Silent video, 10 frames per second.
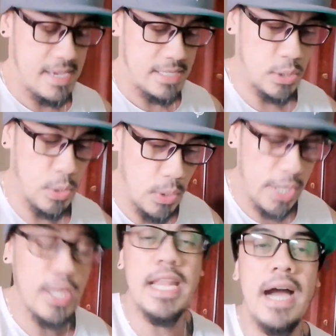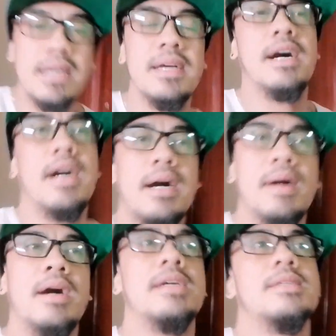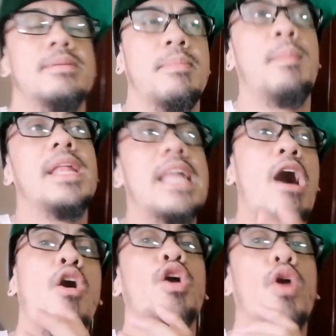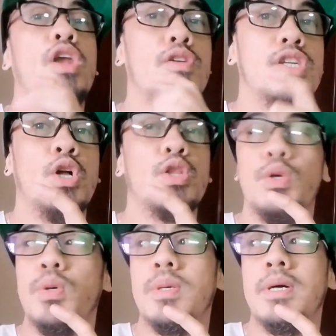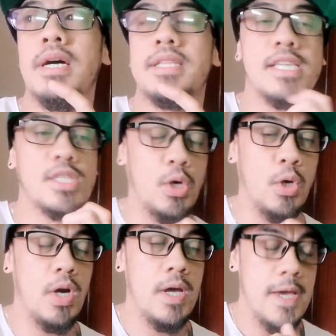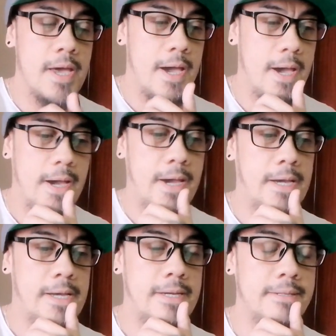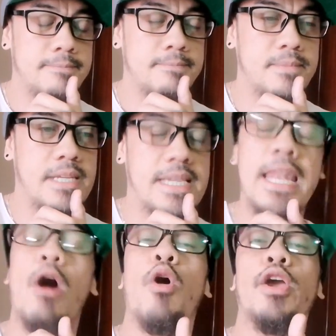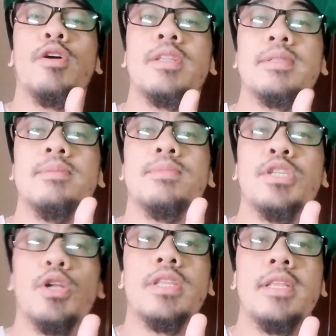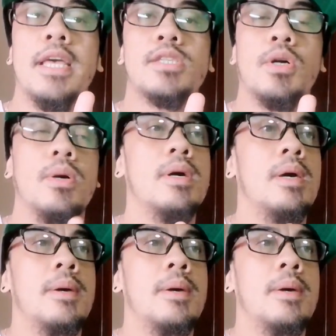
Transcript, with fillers: So, ayun lang. Uh, ah, babalita ko kayo kung anong result ng uh, ah, test ko. Uh, sana okay yung result ng test ko